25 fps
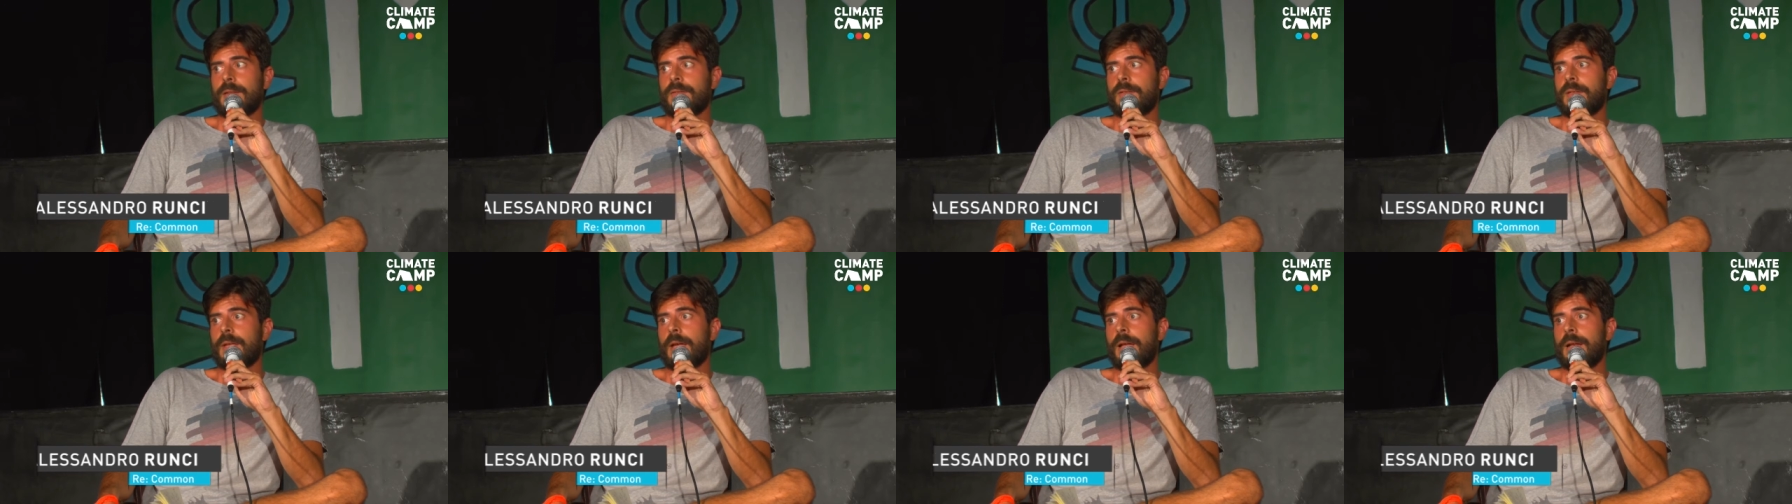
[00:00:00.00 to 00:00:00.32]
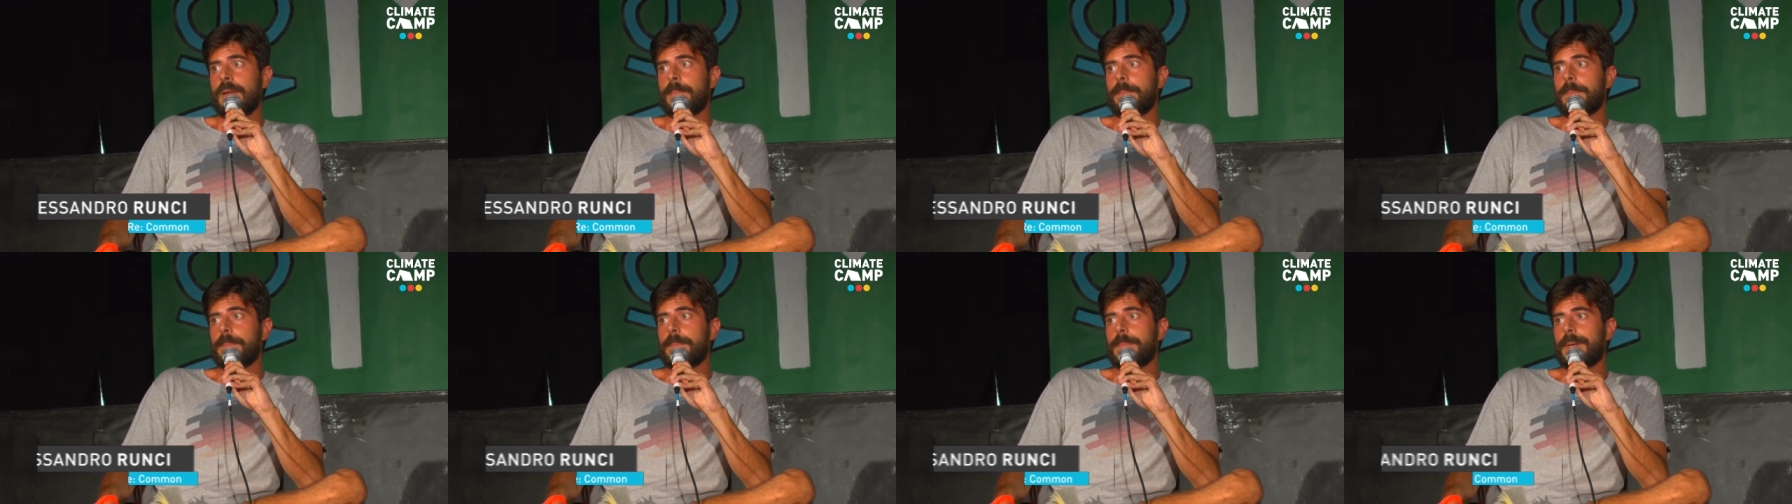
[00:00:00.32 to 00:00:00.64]
sia
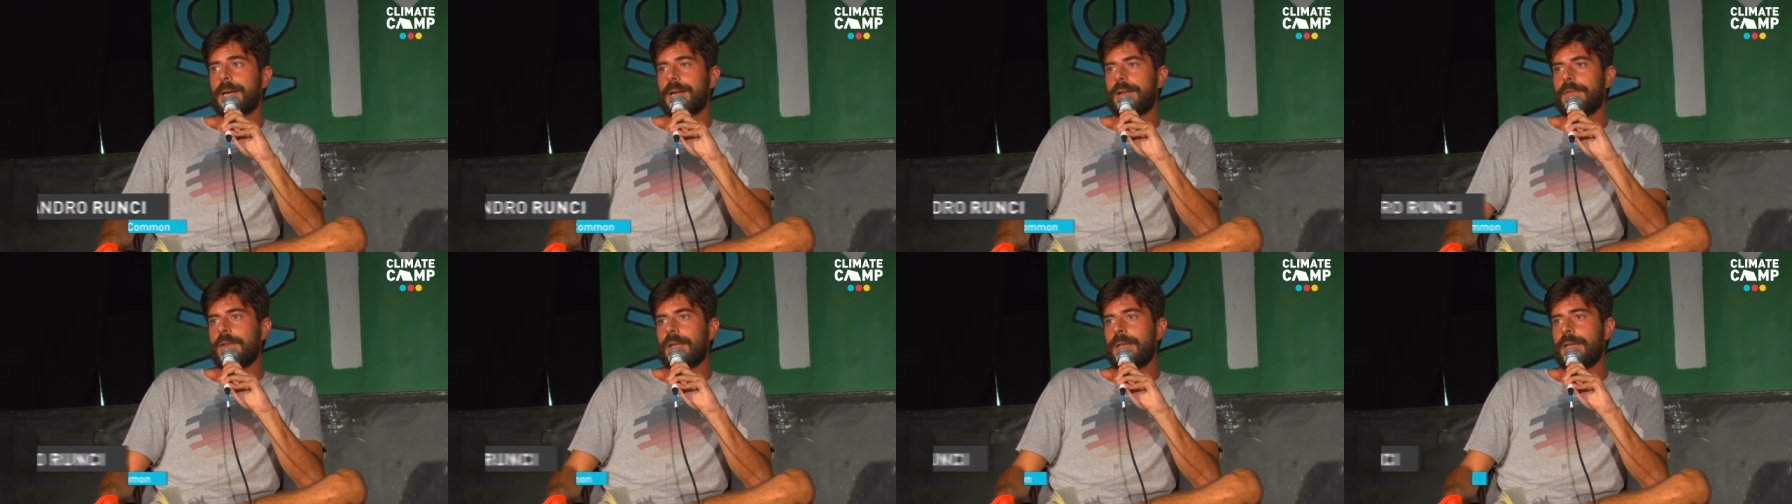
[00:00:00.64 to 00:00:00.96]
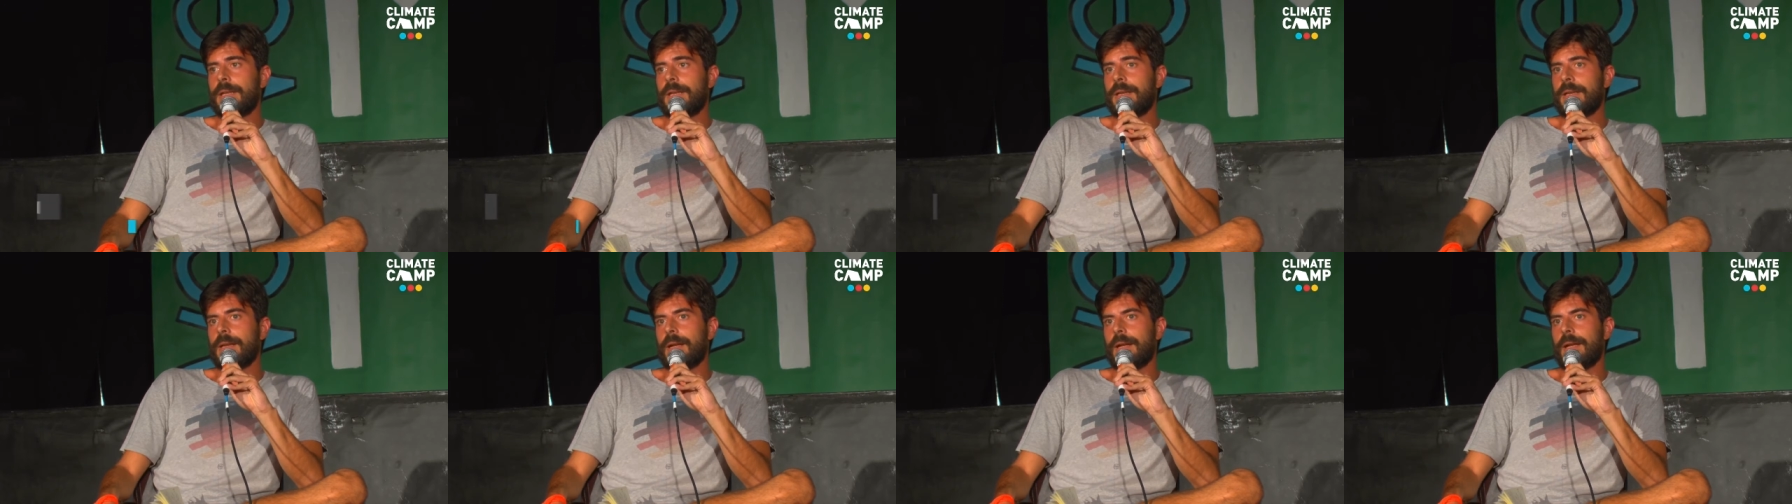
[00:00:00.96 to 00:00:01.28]
il
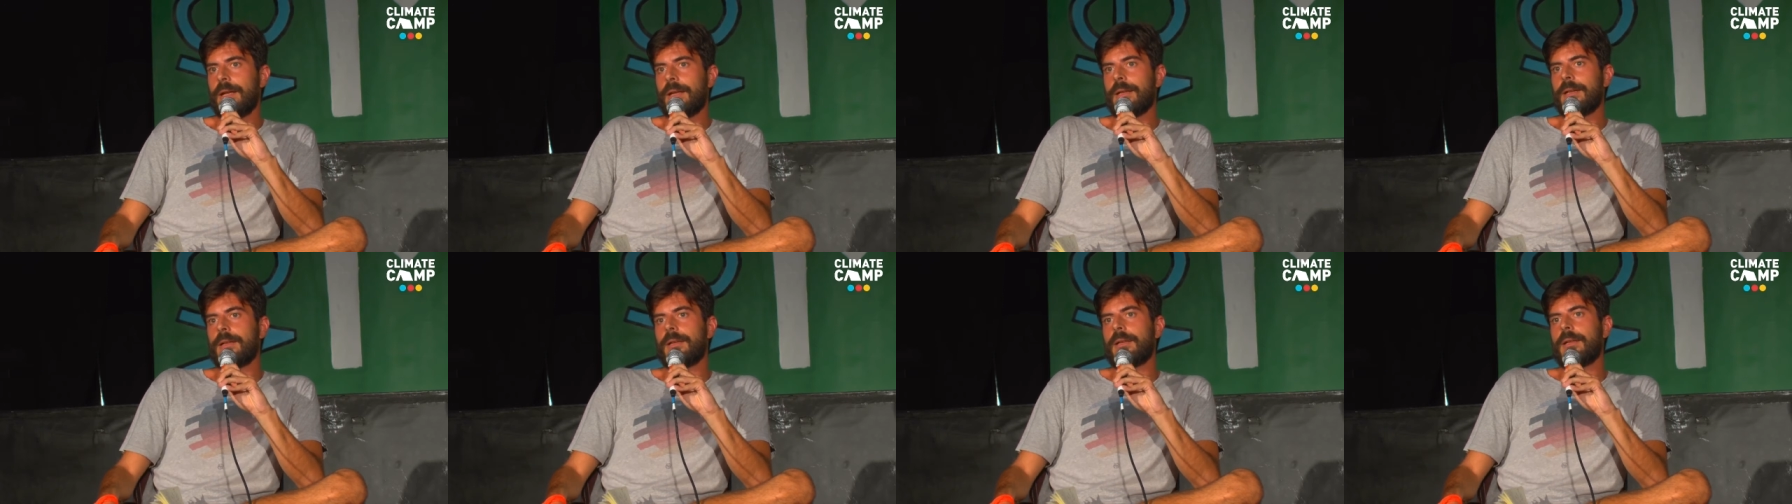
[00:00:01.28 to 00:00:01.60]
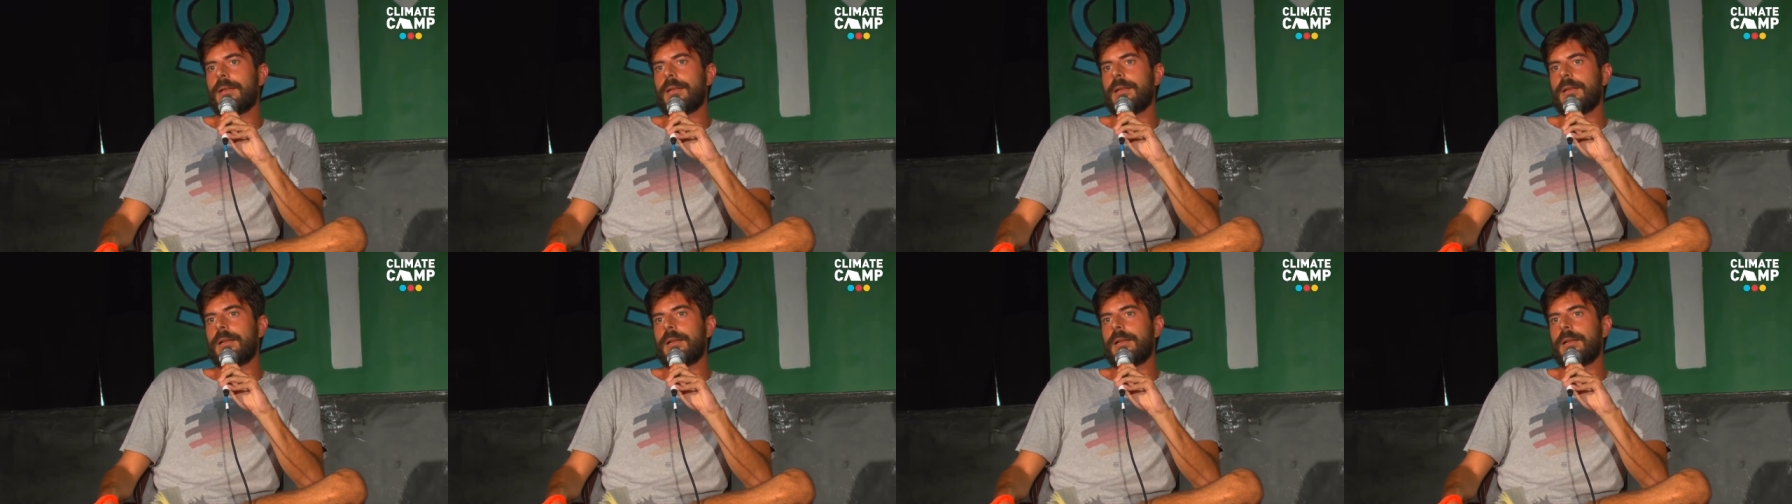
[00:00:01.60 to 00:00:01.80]
prevenire